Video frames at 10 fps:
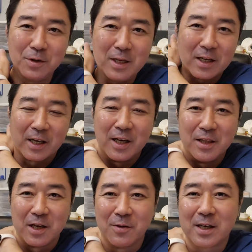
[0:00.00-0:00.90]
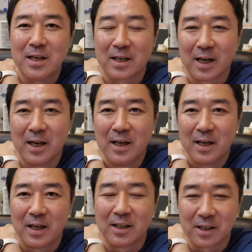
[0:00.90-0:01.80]
になんか変な違和感が
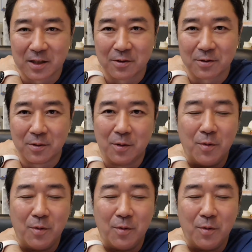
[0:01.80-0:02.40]
出てくると。